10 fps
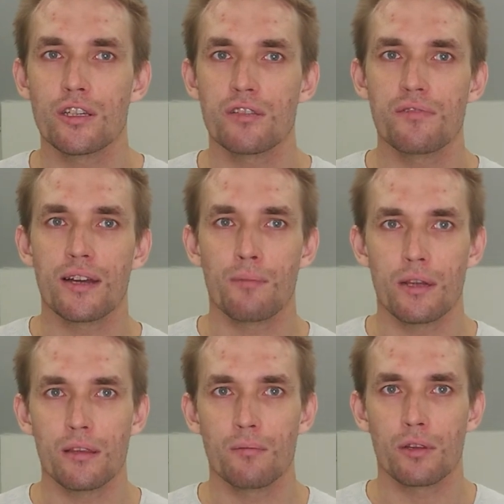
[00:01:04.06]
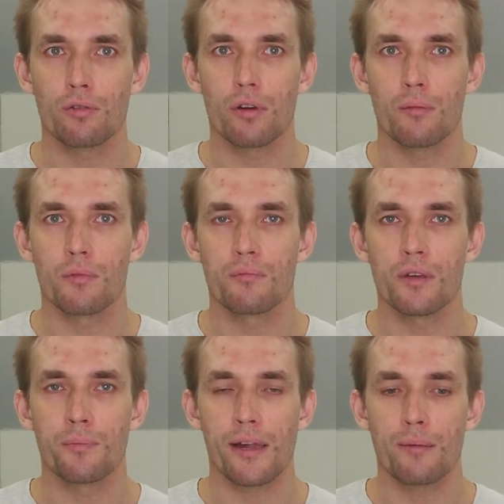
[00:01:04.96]
В качестве команды мотором
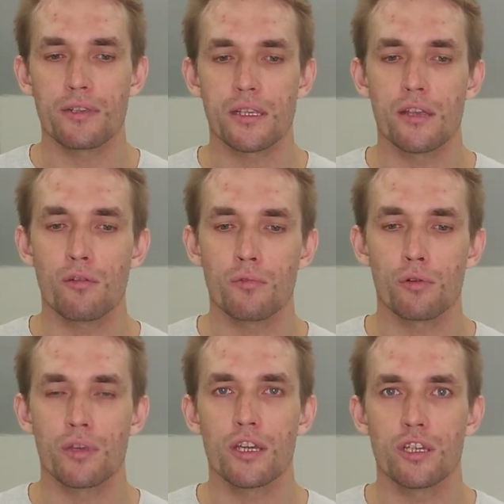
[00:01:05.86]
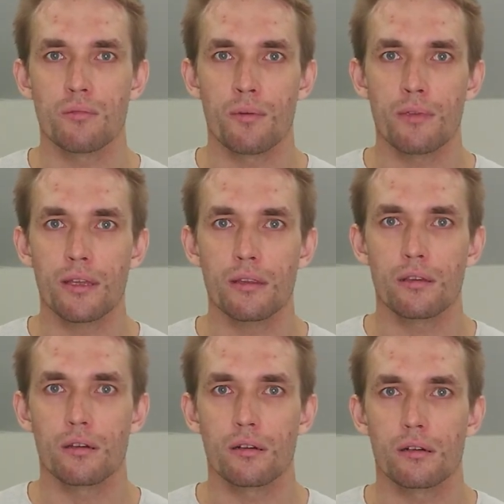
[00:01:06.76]
мы прямо задаем крутящий вертящий
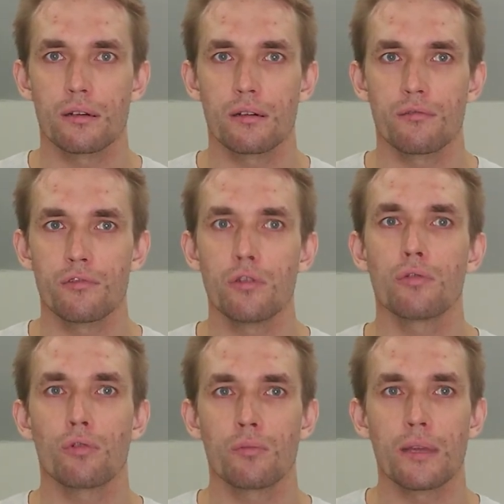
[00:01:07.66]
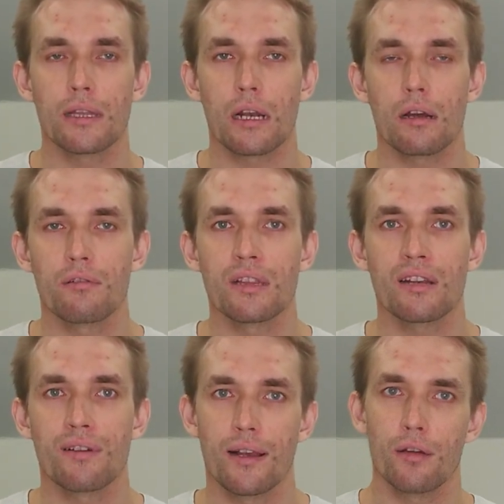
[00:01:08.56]
момент а, в ньютон-метрах в
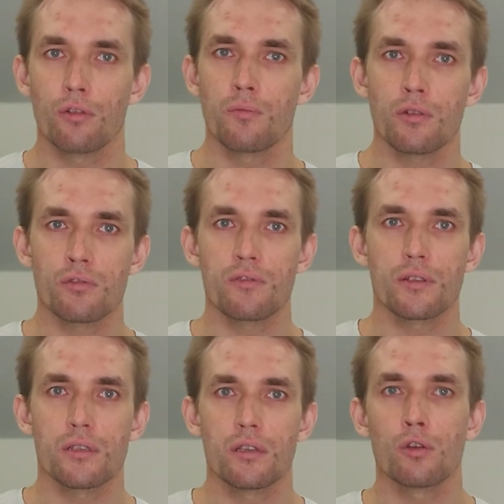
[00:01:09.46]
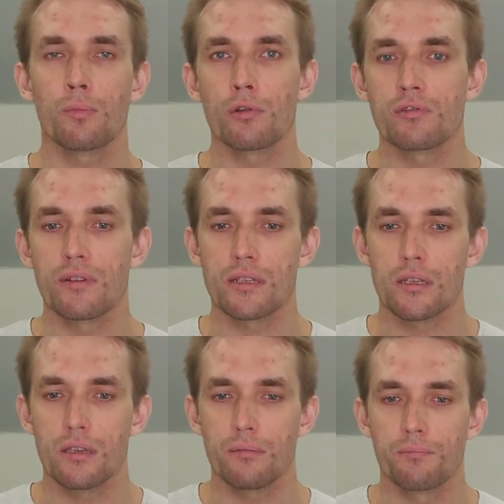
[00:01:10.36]
интервале от минус 20 до плюс
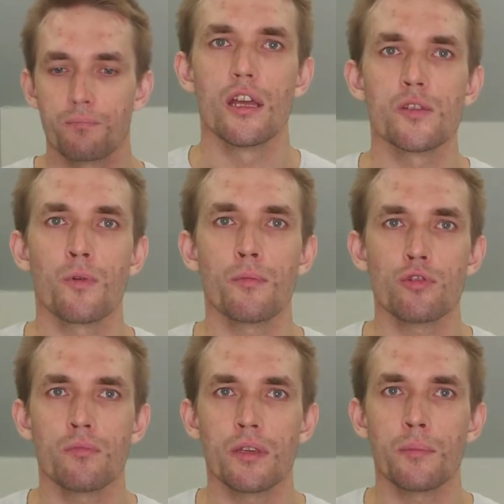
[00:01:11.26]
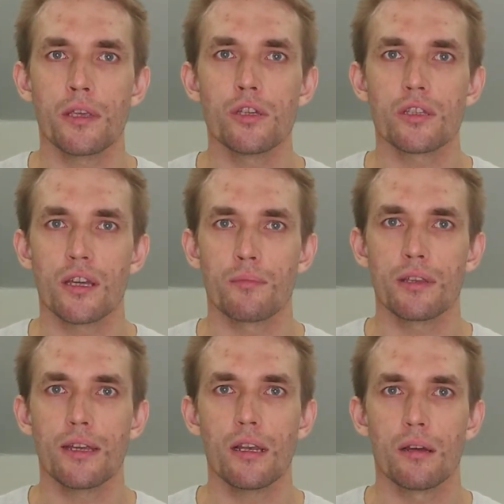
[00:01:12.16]
20. С помощью математической
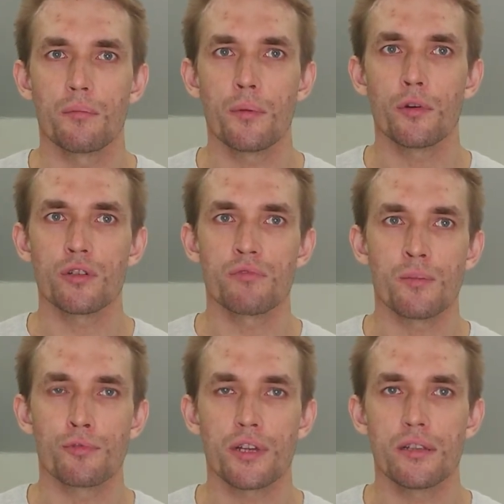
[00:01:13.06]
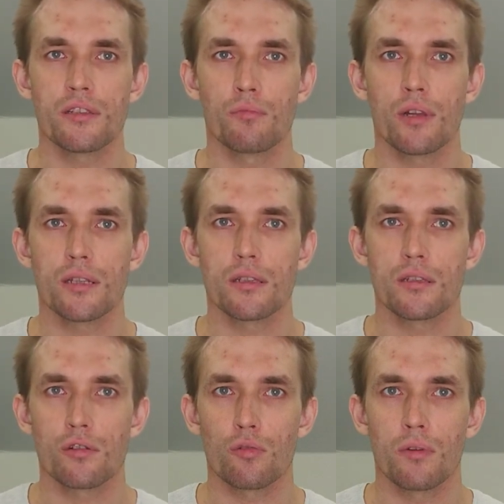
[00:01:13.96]
модели мы можем запускать симуляции
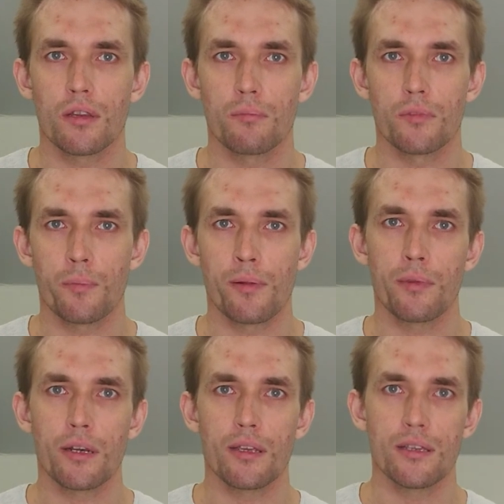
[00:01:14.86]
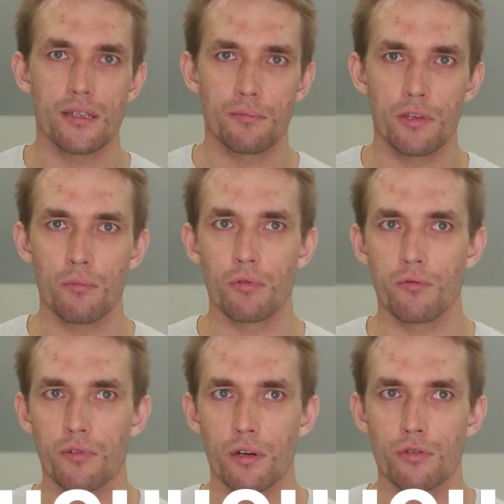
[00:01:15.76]
с роботом. Например, если мы не
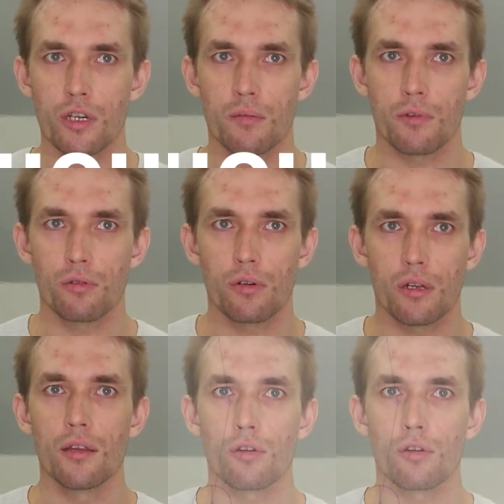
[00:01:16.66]
будем выключать моторы,